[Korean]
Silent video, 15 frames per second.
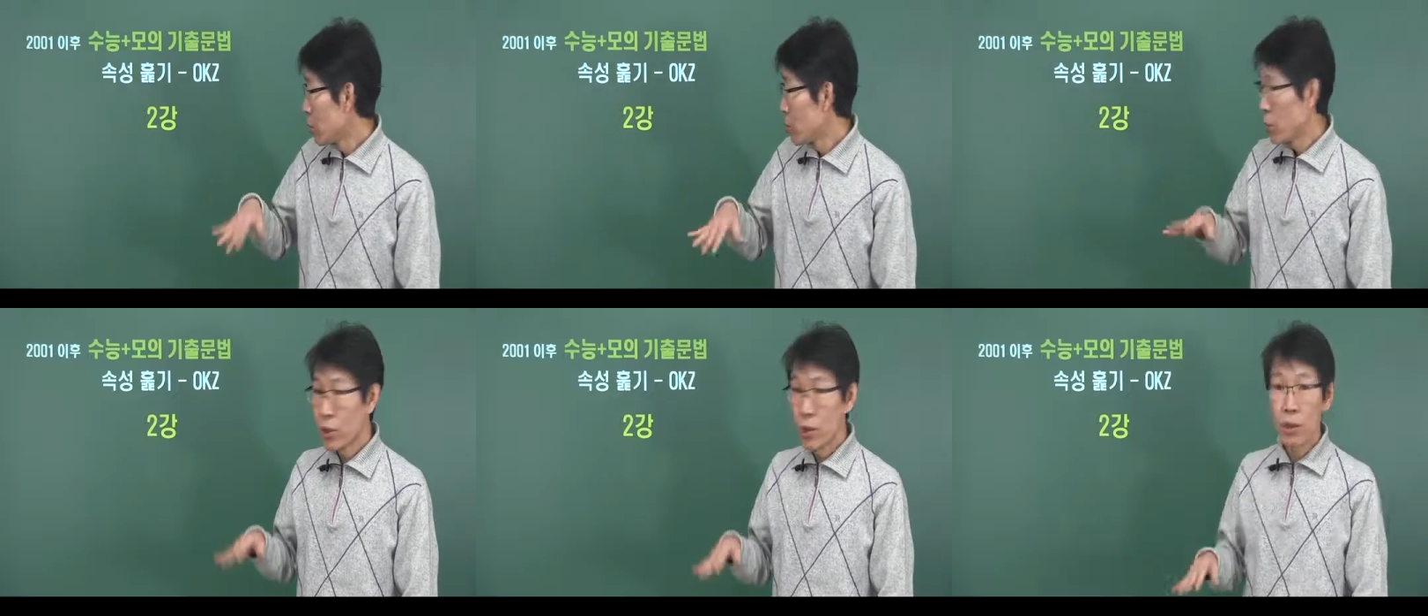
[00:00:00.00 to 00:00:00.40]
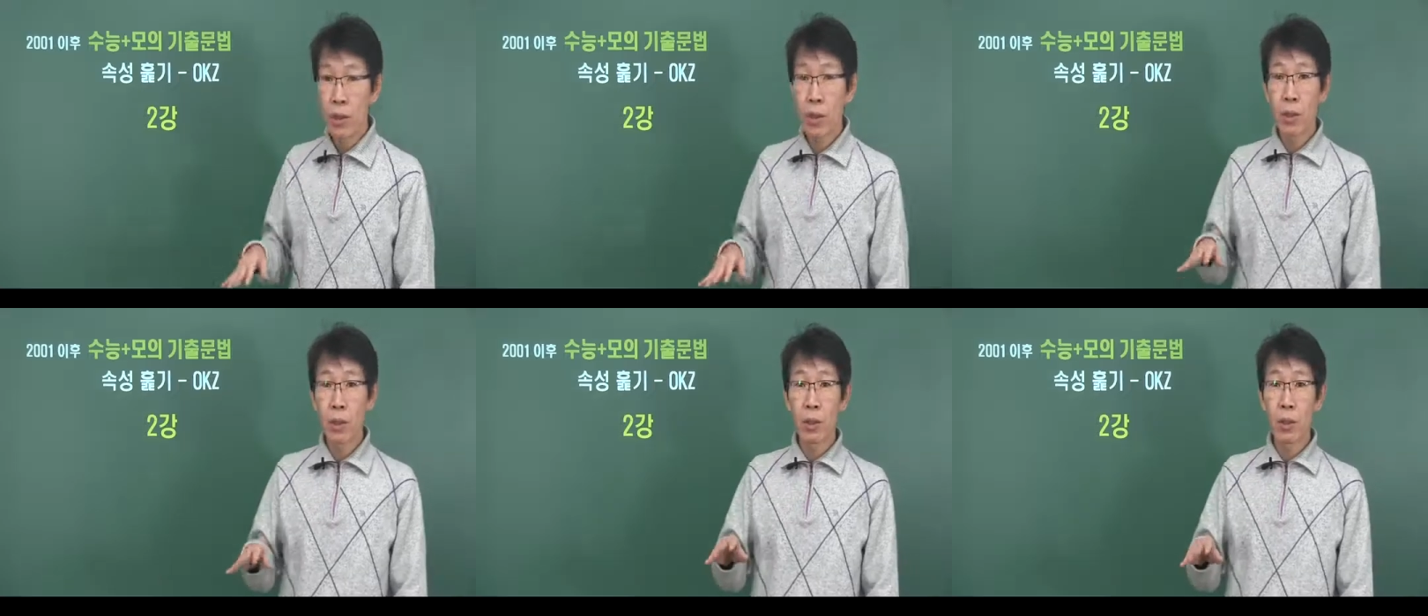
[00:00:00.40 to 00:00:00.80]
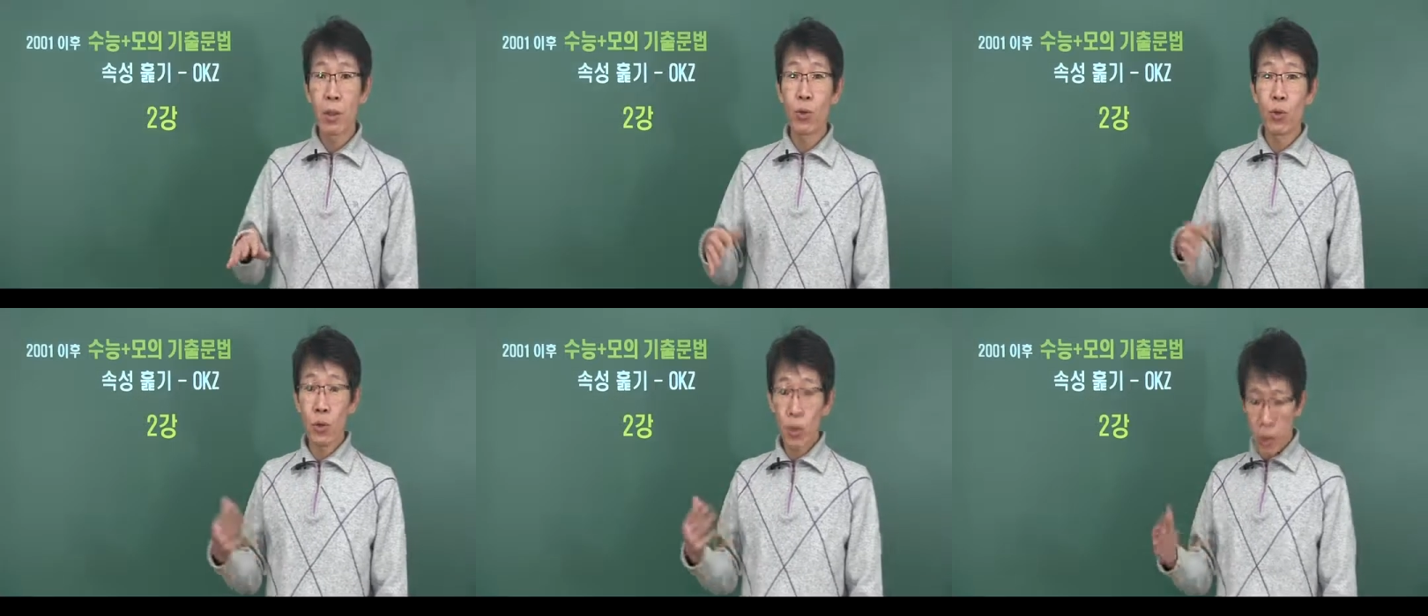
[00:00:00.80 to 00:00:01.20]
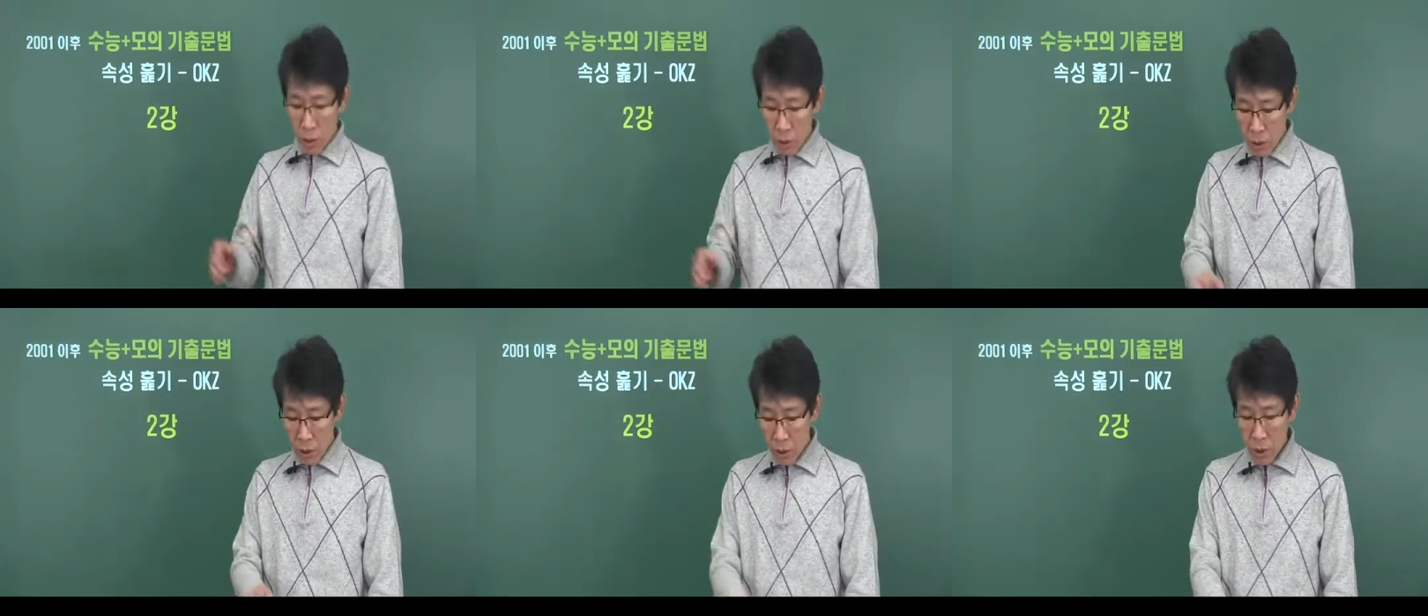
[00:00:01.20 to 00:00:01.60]
뭐 지금까지는 계속 이제
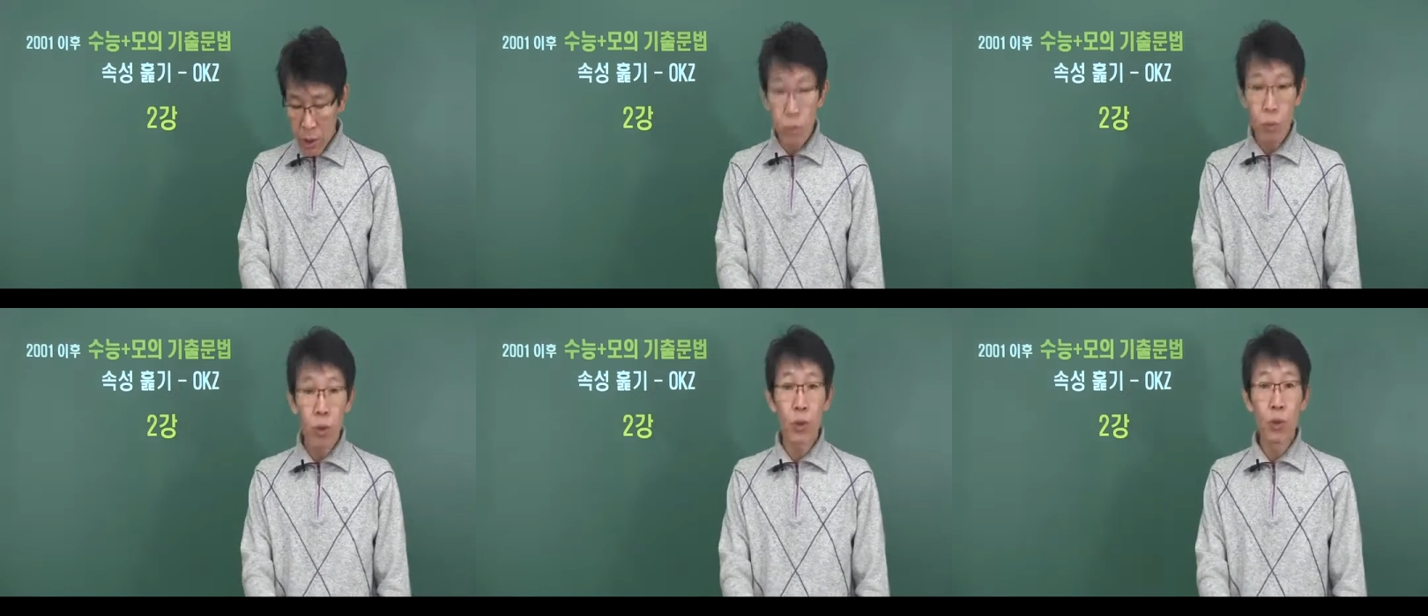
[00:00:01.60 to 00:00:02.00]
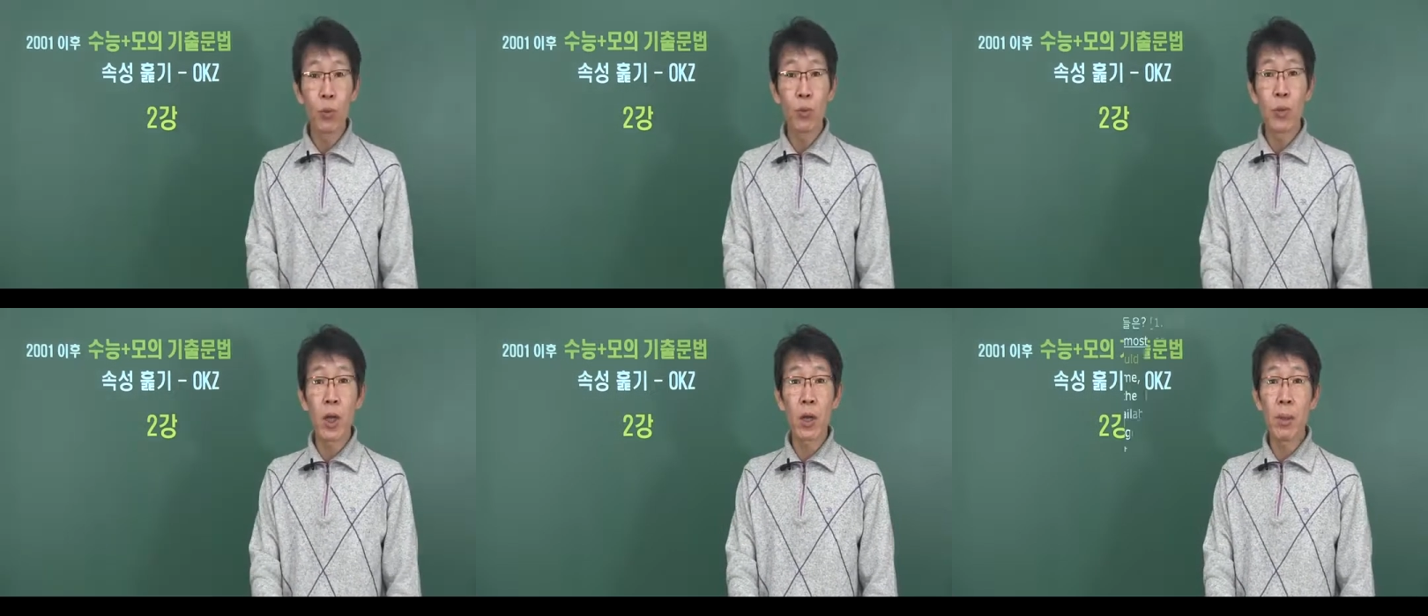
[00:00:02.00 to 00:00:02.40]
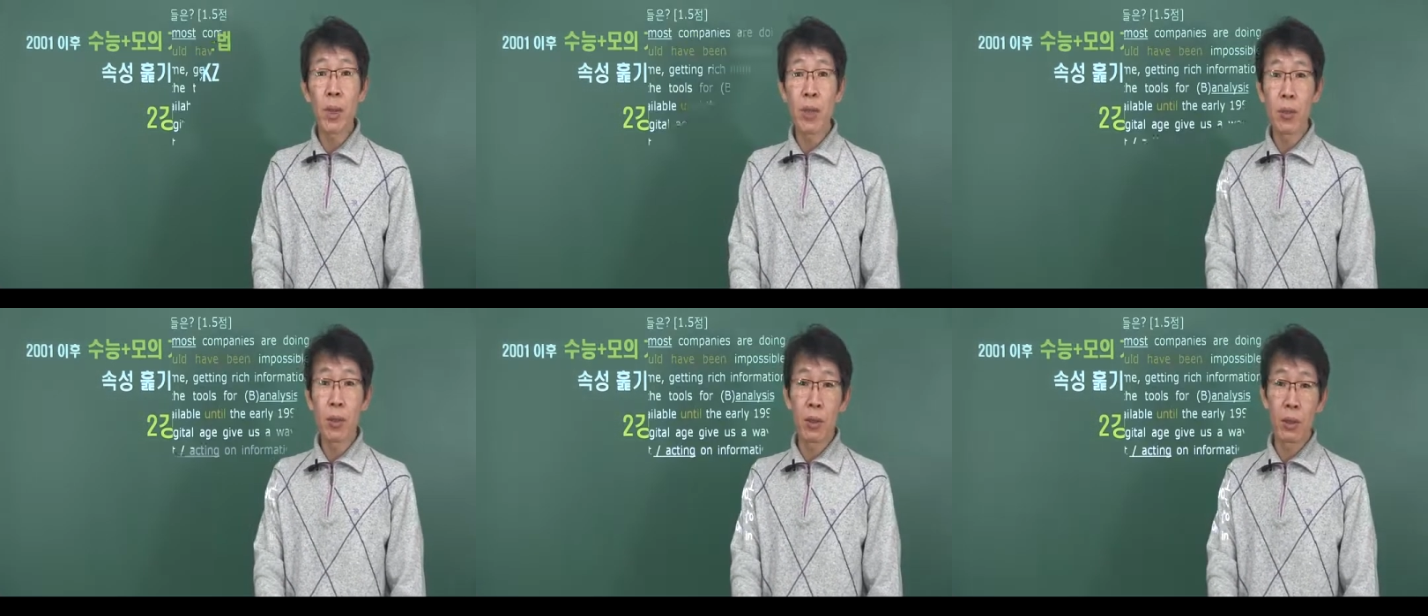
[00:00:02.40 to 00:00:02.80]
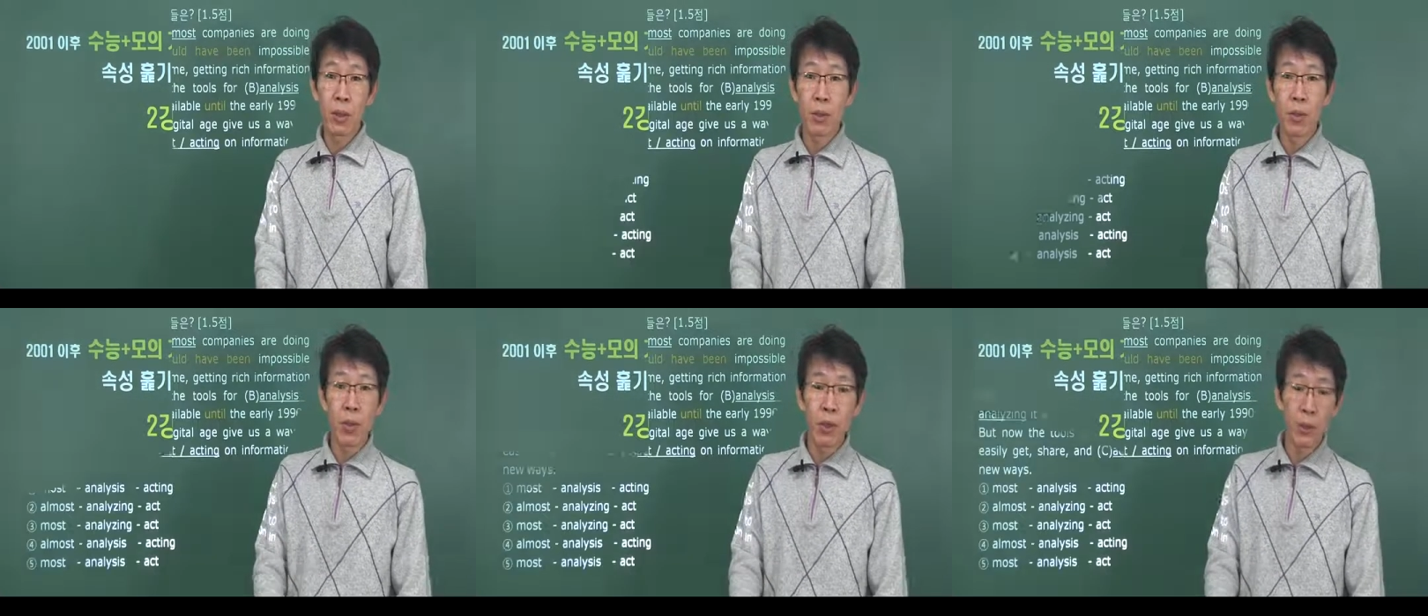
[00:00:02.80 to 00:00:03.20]
그 지문이 좀 짧아서
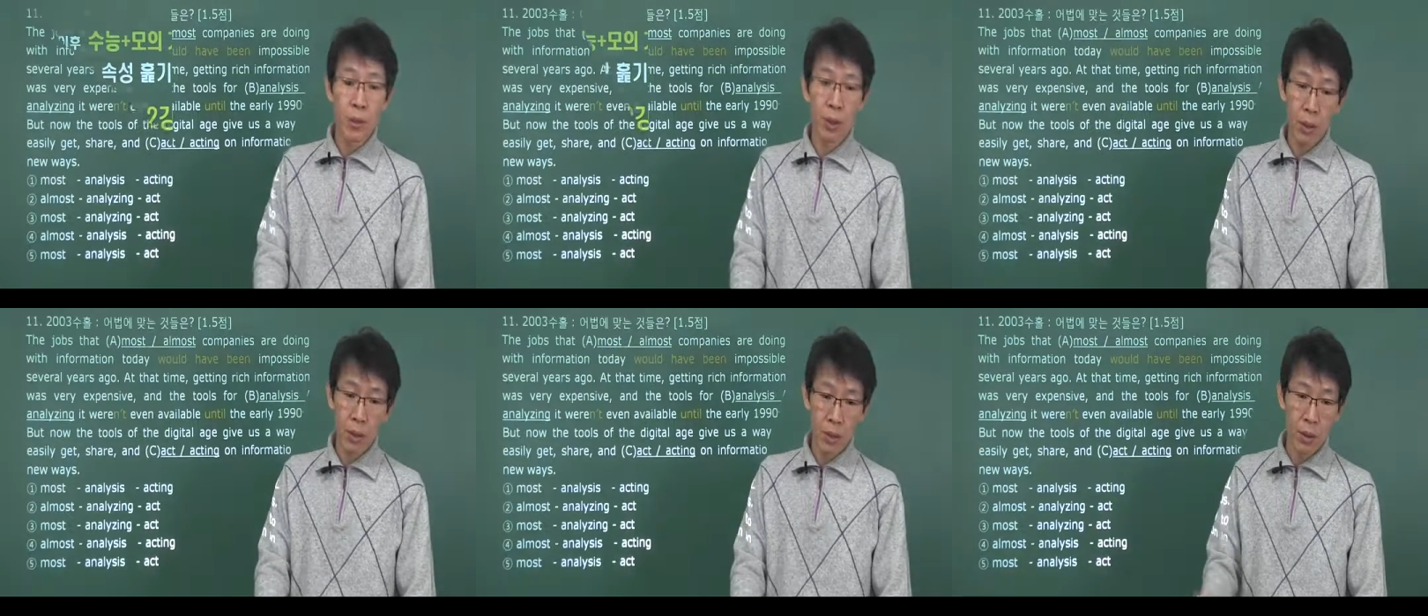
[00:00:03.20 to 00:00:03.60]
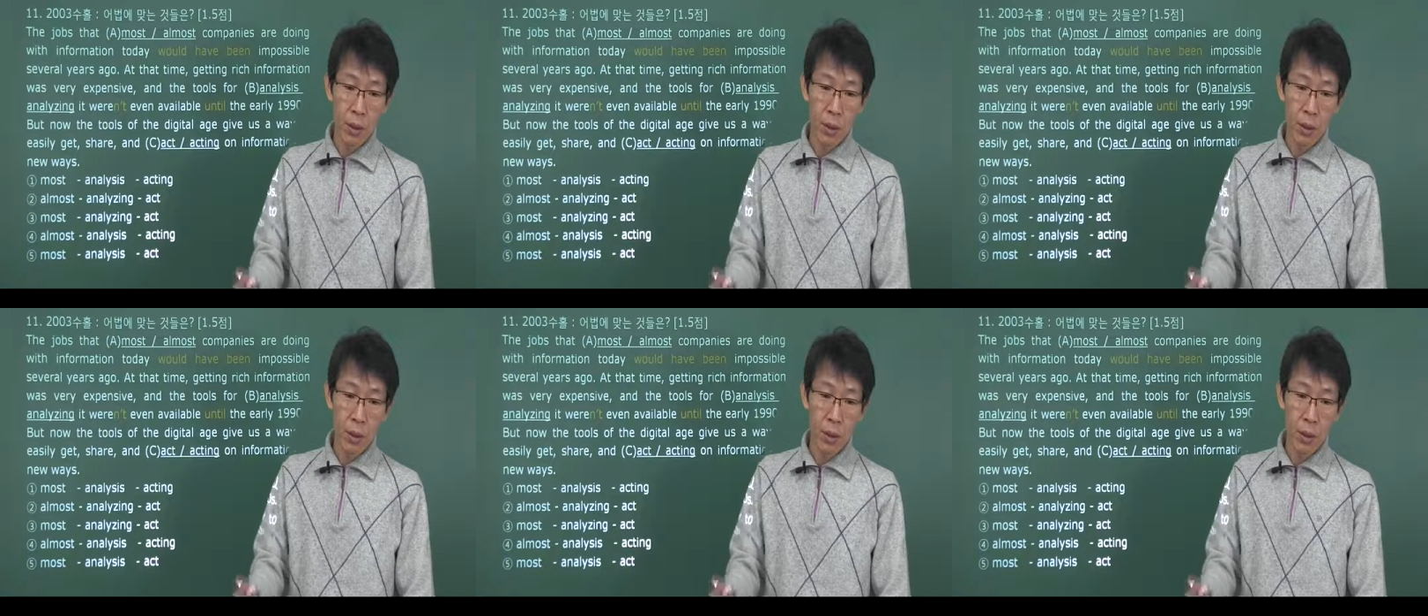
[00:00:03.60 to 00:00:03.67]
여러분한테